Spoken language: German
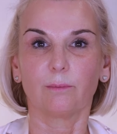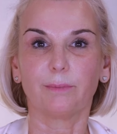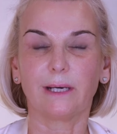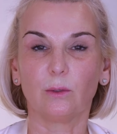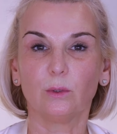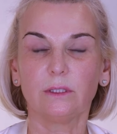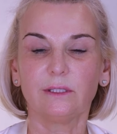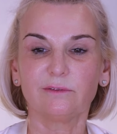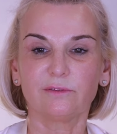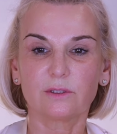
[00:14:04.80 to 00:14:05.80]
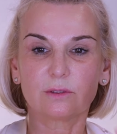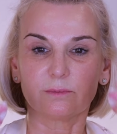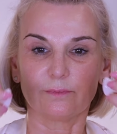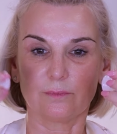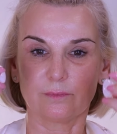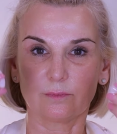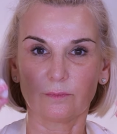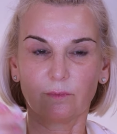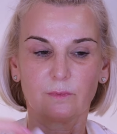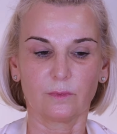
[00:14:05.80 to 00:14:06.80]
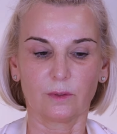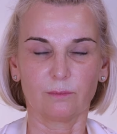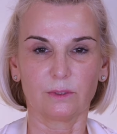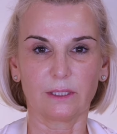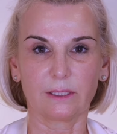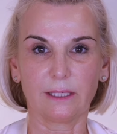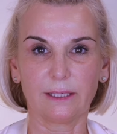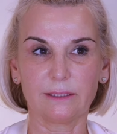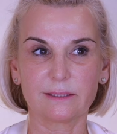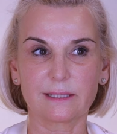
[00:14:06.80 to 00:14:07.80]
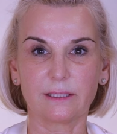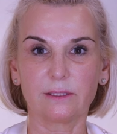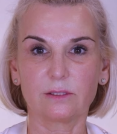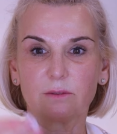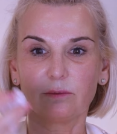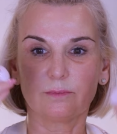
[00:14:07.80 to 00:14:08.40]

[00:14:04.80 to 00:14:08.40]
Brauenlift mit der kleinen Seite